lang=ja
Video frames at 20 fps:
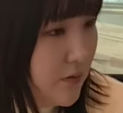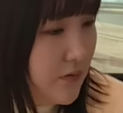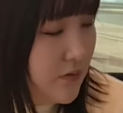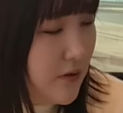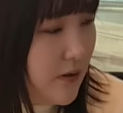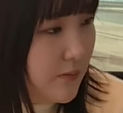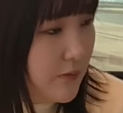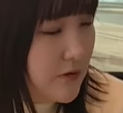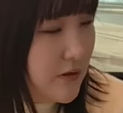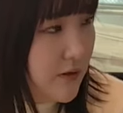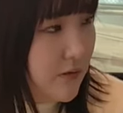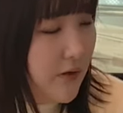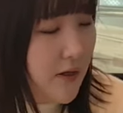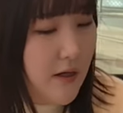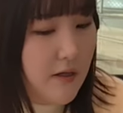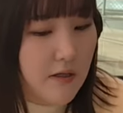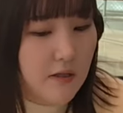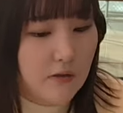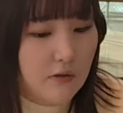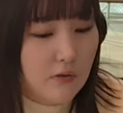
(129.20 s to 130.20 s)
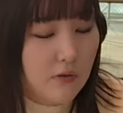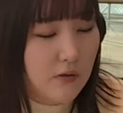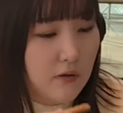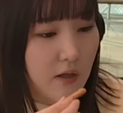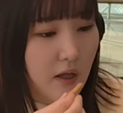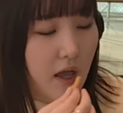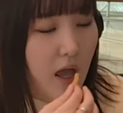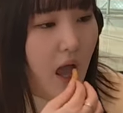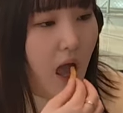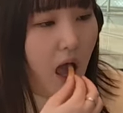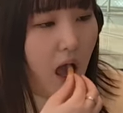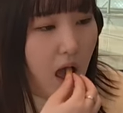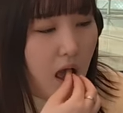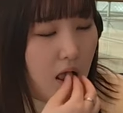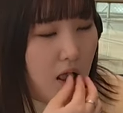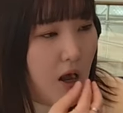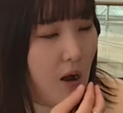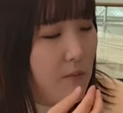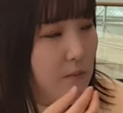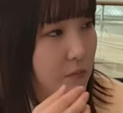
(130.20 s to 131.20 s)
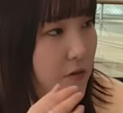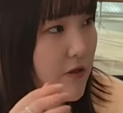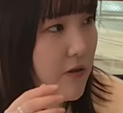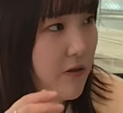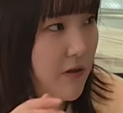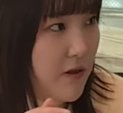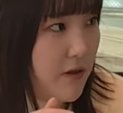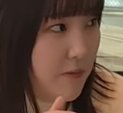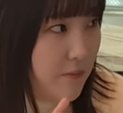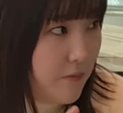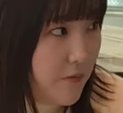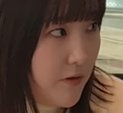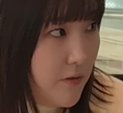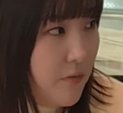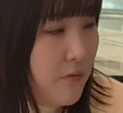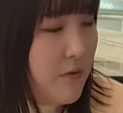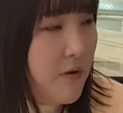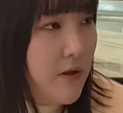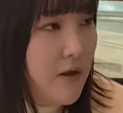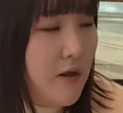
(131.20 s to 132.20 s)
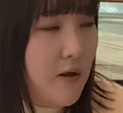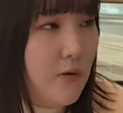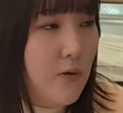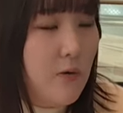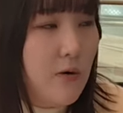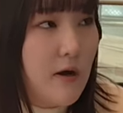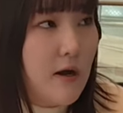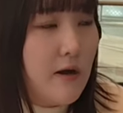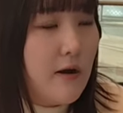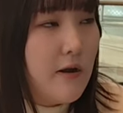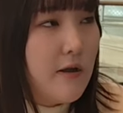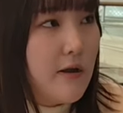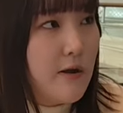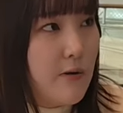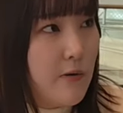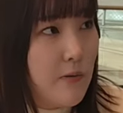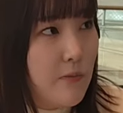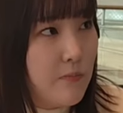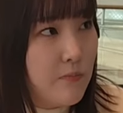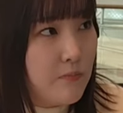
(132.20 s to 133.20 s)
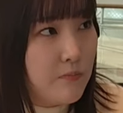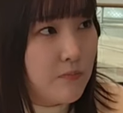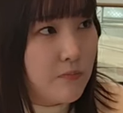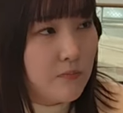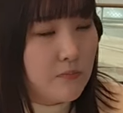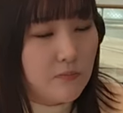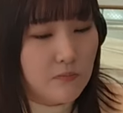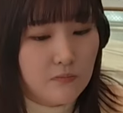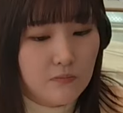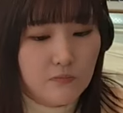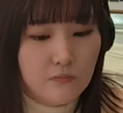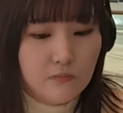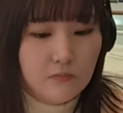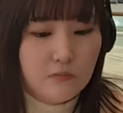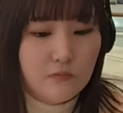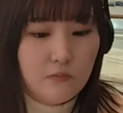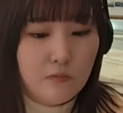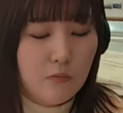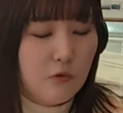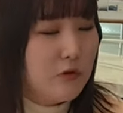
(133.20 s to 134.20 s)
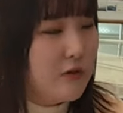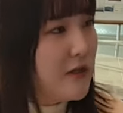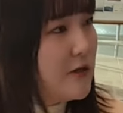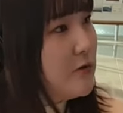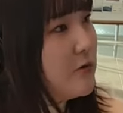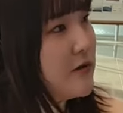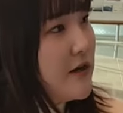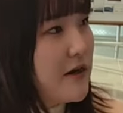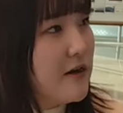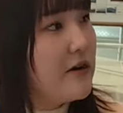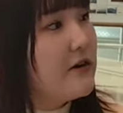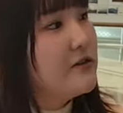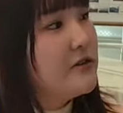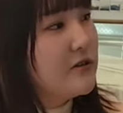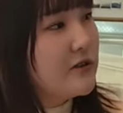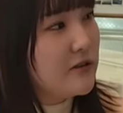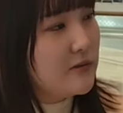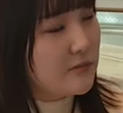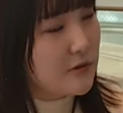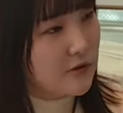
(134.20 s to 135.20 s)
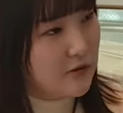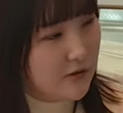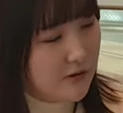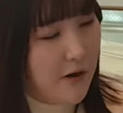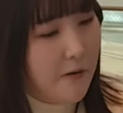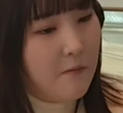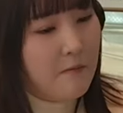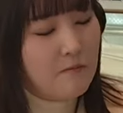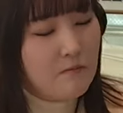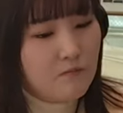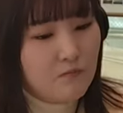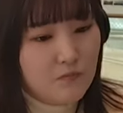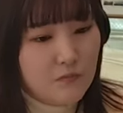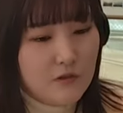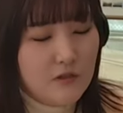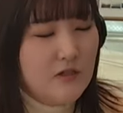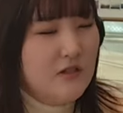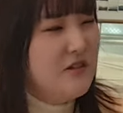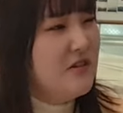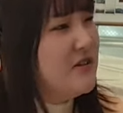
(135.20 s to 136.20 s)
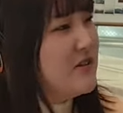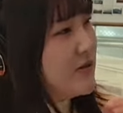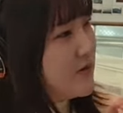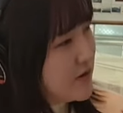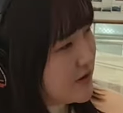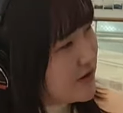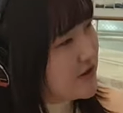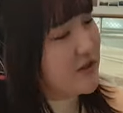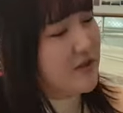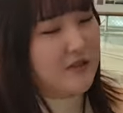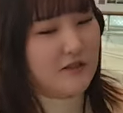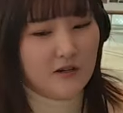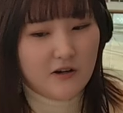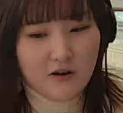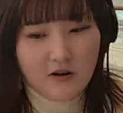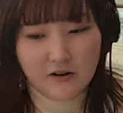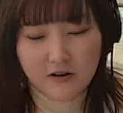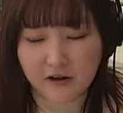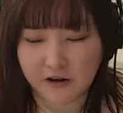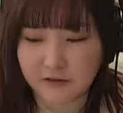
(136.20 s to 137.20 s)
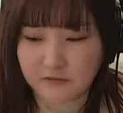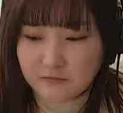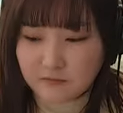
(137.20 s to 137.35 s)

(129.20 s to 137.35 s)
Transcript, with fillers: のぬかもさんのかりんとうって。なんであんまりこう辛さを持ってこない感じがしますね。生地が美味しいからかな。